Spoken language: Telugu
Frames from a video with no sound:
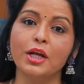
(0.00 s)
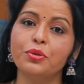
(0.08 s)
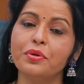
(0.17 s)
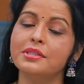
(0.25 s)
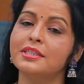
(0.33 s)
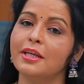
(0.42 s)

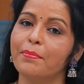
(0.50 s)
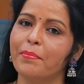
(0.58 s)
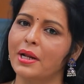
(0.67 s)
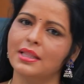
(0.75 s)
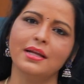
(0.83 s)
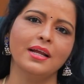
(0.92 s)
ఎదురొస్తే
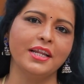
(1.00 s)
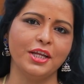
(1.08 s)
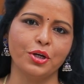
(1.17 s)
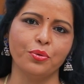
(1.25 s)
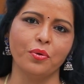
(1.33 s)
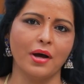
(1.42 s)

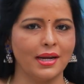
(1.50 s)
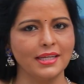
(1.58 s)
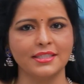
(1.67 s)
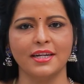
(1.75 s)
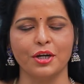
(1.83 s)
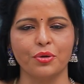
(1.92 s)
బ్రతకనీయడు
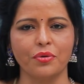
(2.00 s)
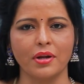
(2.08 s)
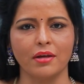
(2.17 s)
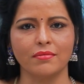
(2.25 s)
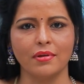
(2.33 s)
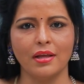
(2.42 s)
అనేసి అని
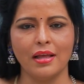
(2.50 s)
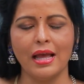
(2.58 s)
అంటున్నారు